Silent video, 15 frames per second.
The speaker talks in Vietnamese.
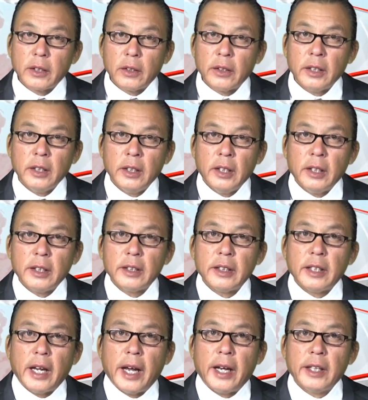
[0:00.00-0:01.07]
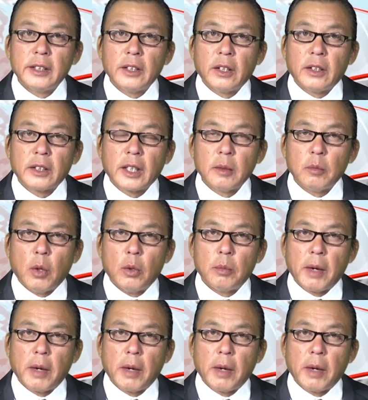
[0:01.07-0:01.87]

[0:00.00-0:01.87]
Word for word: thôi để cho cái bộ